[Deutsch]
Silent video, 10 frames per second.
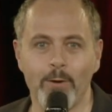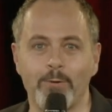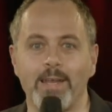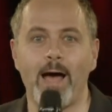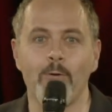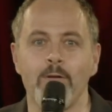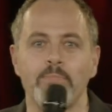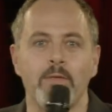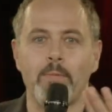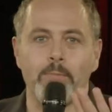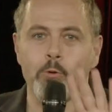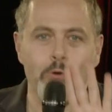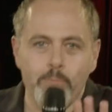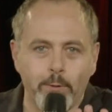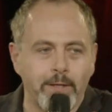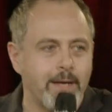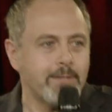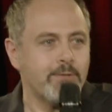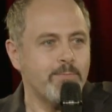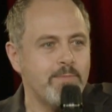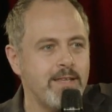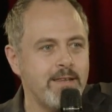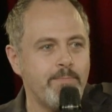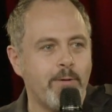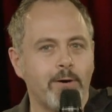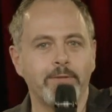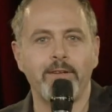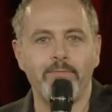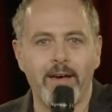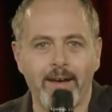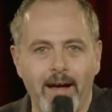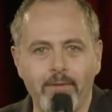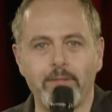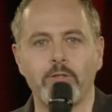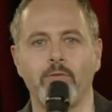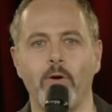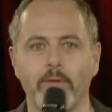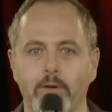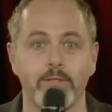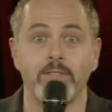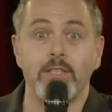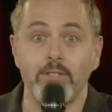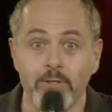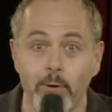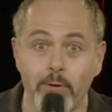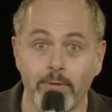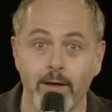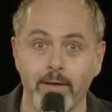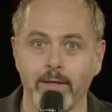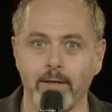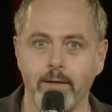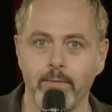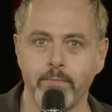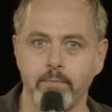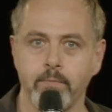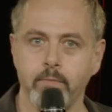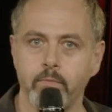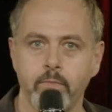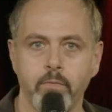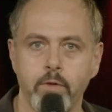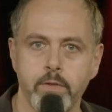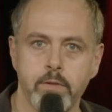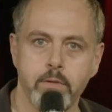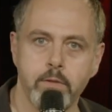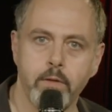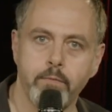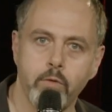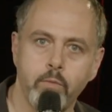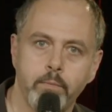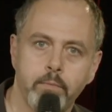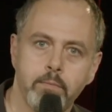Und genau, nur hypothetisch, meine Partnerin wäre auch wieder schwanger. Also sie ist es nicht. Ich äh, wüsste nicht warum.